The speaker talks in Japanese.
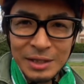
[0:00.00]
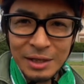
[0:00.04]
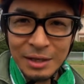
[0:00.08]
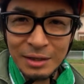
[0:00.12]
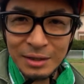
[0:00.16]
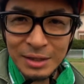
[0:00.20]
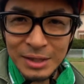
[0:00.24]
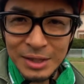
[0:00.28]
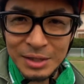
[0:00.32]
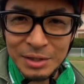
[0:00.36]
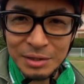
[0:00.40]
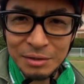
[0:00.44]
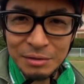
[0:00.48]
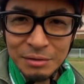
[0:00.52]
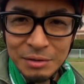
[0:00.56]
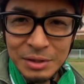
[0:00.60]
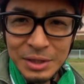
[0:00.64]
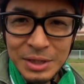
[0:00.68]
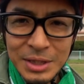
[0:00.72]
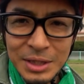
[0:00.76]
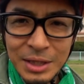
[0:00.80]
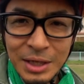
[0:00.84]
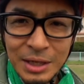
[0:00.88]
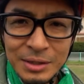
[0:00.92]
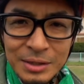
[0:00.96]
年
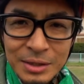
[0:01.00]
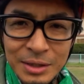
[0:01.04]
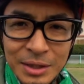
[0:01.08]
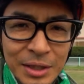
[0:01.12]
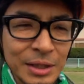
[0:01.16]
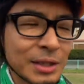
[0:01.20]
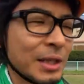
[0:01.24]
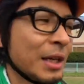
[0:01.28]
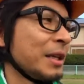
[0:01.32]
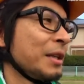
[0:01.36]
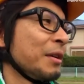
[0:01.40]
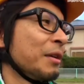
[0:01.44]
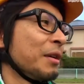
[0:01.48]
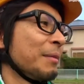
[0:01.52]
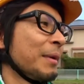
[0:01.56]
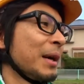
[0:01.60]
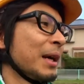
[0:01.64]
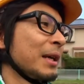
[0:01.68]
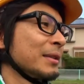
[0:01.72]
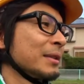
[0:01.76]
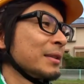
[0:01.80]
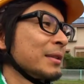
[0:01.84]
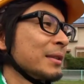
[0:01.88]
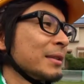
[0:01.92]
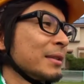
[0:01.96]
11月にできており
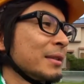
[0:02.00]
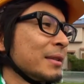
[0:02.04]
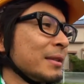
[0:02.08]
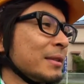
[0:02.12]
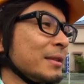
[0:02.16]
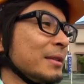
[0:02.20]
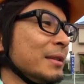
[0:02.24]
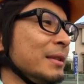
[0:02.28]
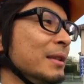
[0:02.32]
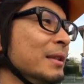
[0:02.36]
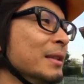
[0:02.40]
ます、